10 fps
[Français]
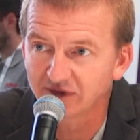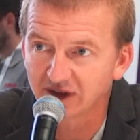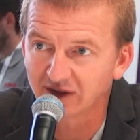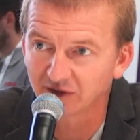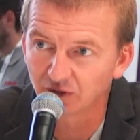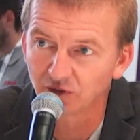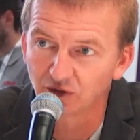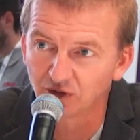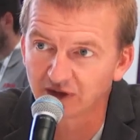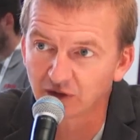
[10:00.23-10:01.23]
siècle est sans
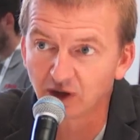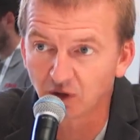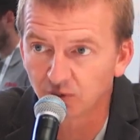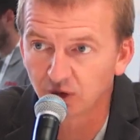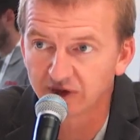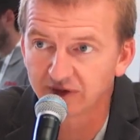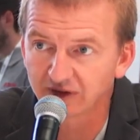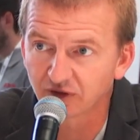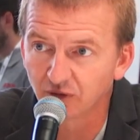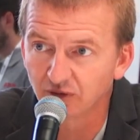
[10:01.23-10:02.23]
doute le siècle de la
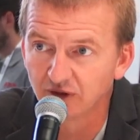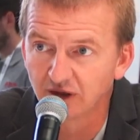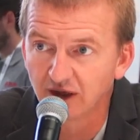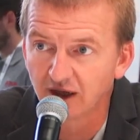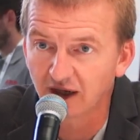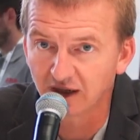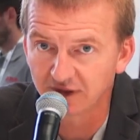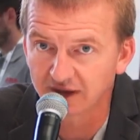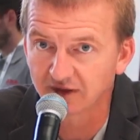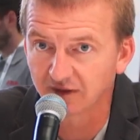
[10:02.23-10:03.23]
robotisation, mmh.
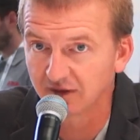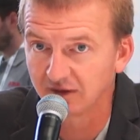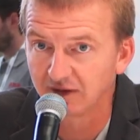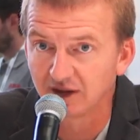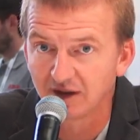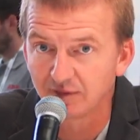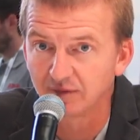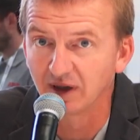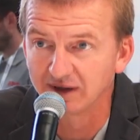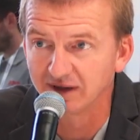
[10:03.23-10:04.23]
avec
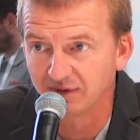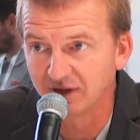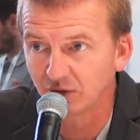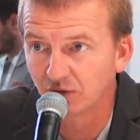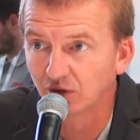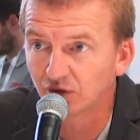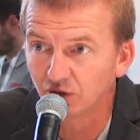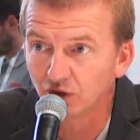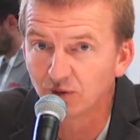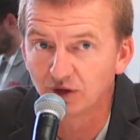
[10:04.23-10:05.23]
bah, des véhicules
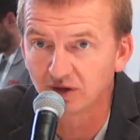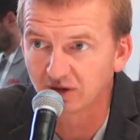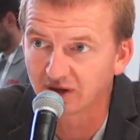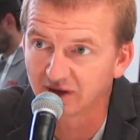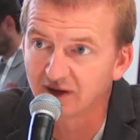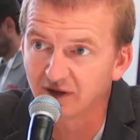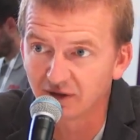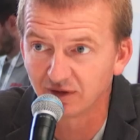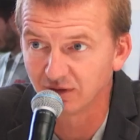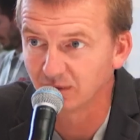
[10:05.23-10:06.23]
autonomes qui,
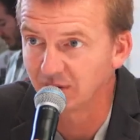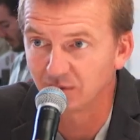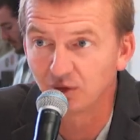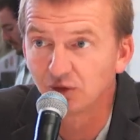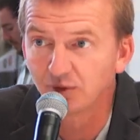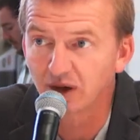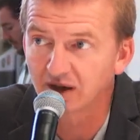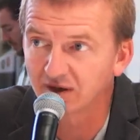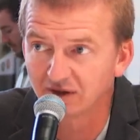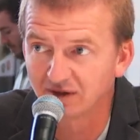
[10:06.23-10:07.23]
euh, bah,
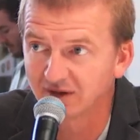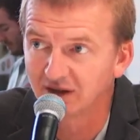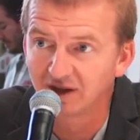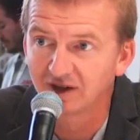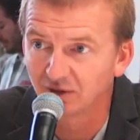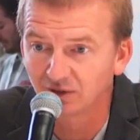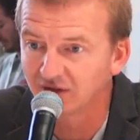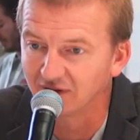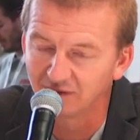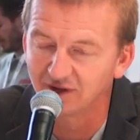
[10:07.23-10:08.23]
par donc
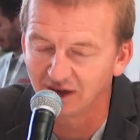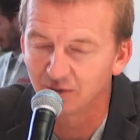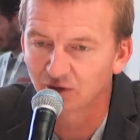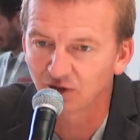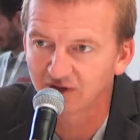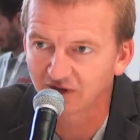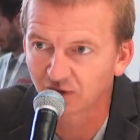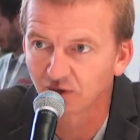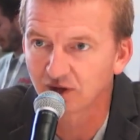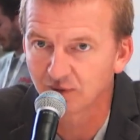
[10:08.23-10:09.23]
la
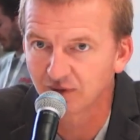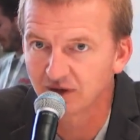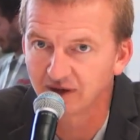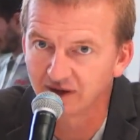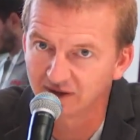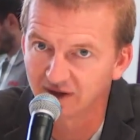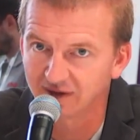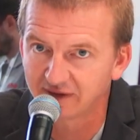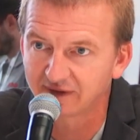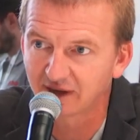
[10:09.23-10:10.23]
motorisation et puis
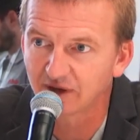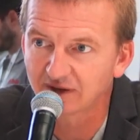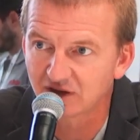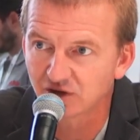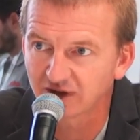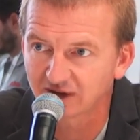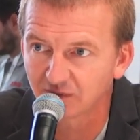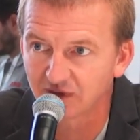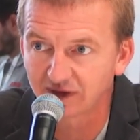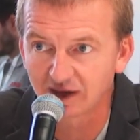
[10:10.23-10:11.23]
des, systèmes d'intelligence
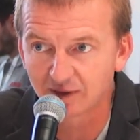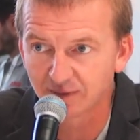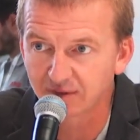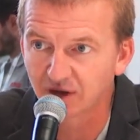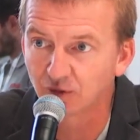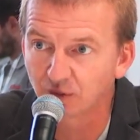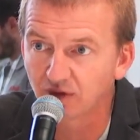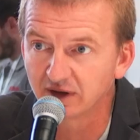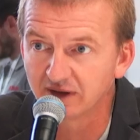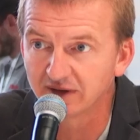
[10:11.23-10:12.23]
artificielle qui permettent de
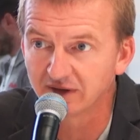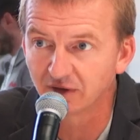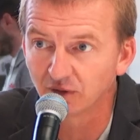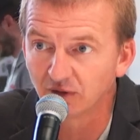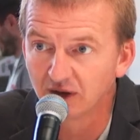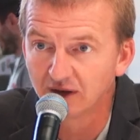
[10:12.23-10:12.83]
prendre des décisions,